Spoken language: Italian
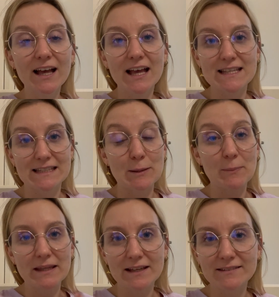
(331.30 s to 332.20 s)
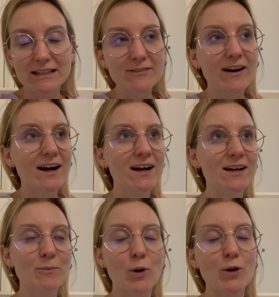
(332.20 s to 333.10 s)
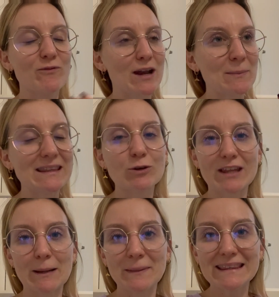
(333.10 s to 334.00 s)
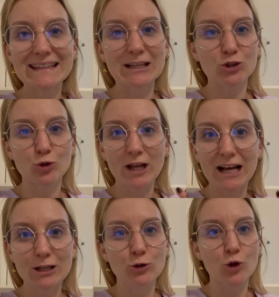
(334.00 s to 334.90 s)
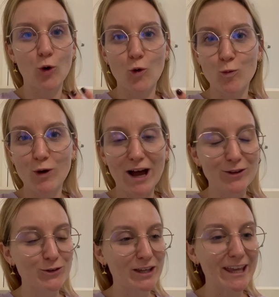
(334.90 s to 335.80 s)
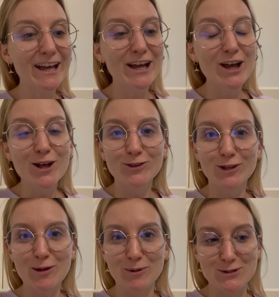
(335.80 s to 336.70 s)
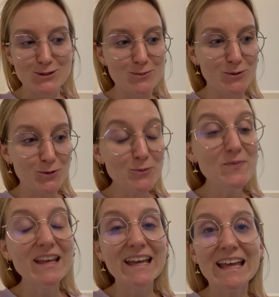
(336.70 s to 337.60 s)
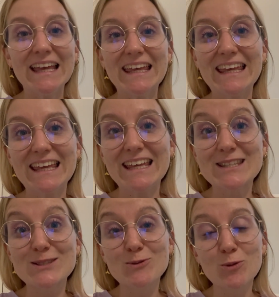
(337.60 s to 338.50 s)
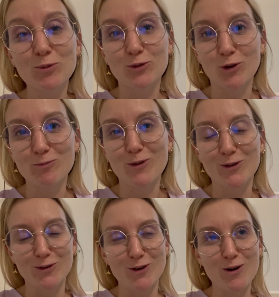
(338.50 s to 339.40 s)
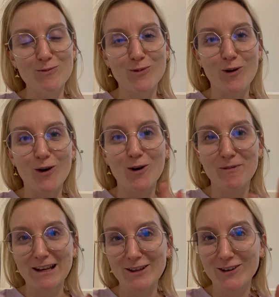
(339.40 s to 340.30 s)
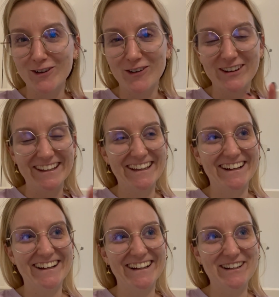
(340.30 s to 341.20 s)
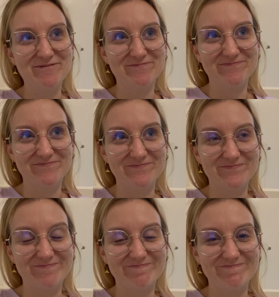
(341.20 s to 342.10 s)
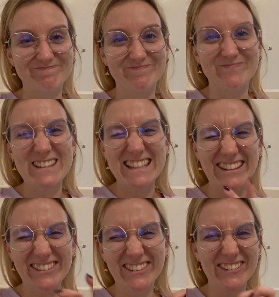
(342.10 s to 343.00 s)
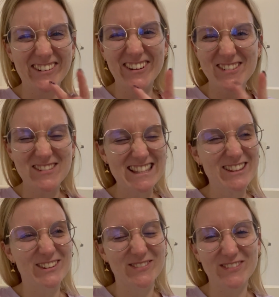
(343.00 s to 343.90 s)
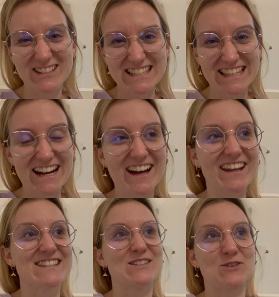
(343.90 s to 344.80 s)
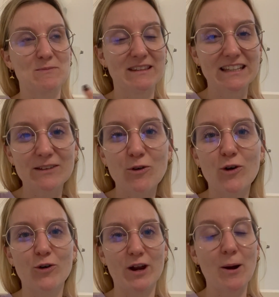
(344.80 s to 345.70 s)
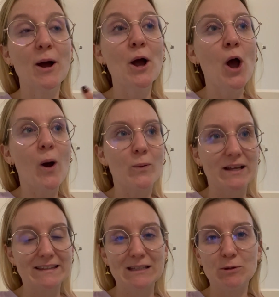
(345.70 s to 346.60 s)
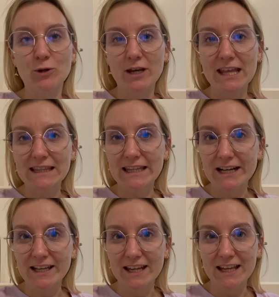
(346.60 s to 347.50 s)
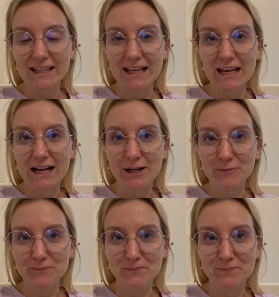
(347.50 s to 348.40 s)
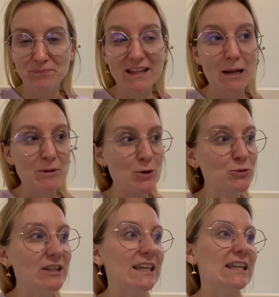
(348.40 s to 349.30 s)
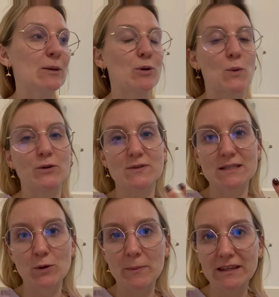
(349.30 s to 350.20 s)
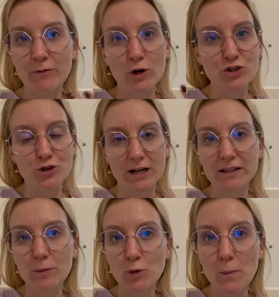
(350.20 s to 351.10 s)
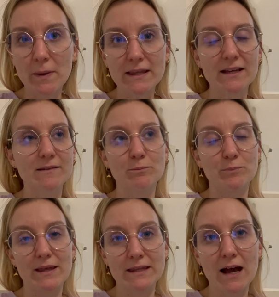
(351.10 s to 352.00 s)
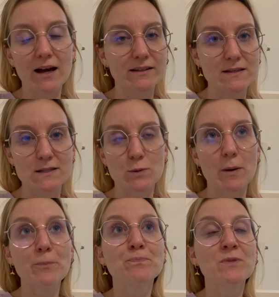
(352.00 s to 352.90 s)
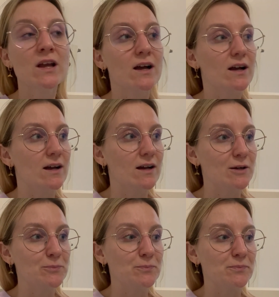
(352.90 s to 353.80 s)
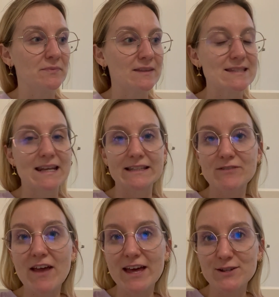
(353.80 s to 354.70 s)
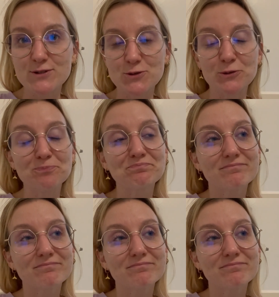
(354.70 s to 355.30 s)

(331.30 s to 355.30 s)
è stata impegnativa, poi veramente ho talmente tanto caldo che ho accumulato che non ne posso più e sono purtroppo ancora un po' malinconica, mm, mi, sento, mi sento un po' strana, sicuramente devo ancora un attimino rientrare nella, mm, nella, mia routine, poi quando sicuramente avrò le giornate più impegna impegnate, insomma, ehm, sarà diverso